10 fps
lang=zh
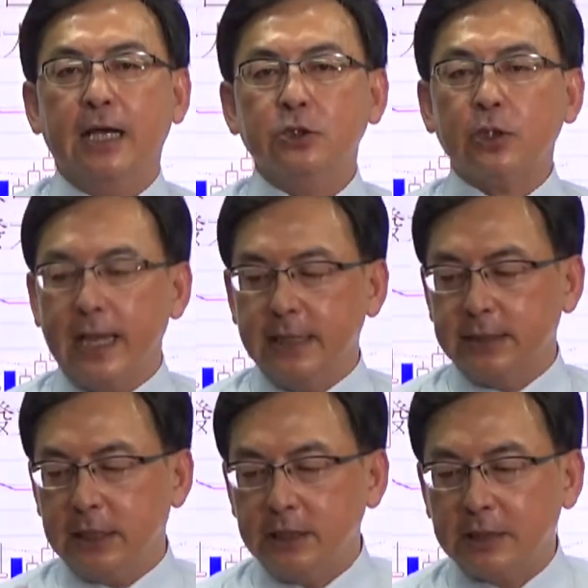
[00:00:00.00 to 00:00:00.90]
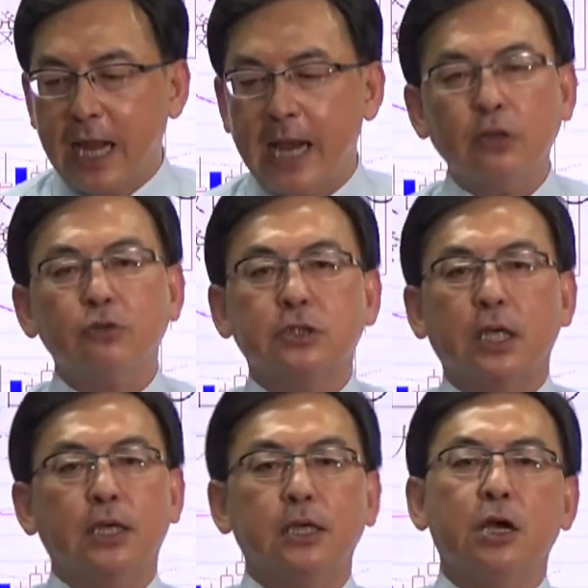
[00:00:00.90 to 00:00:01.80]
转型打入
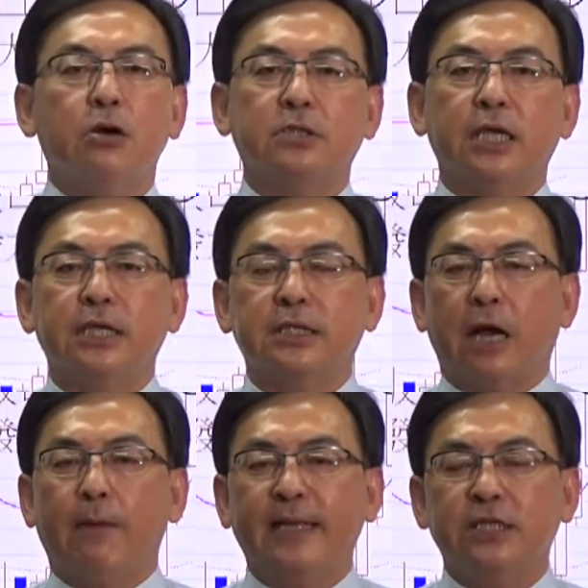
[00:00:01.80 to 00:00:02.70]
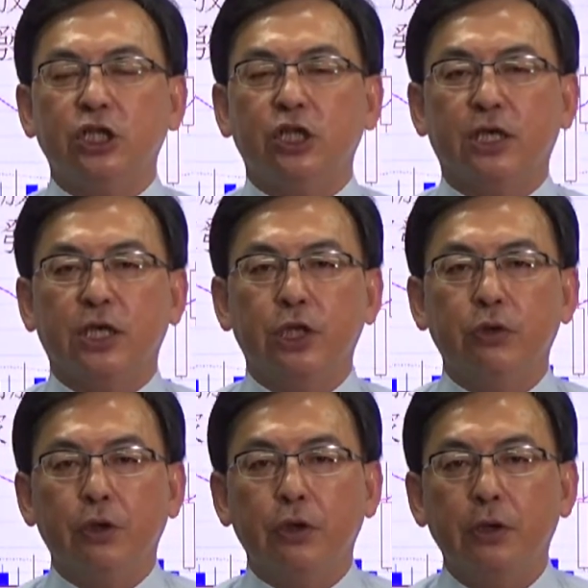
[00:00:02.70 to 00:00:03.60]
车用的一个绞盘机的一个领
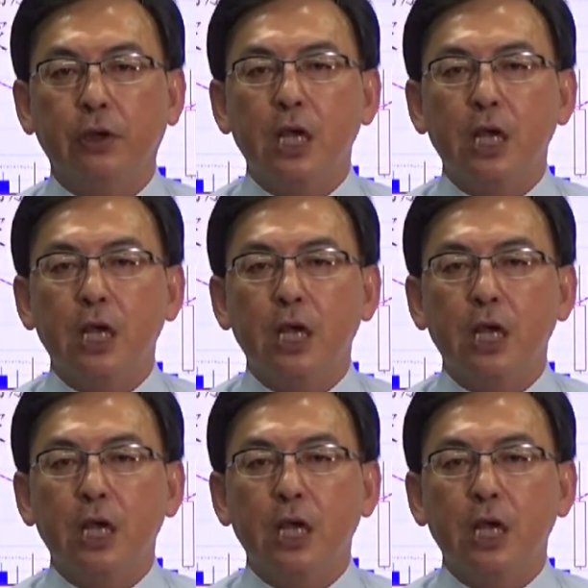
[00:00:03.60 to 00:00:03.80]
域？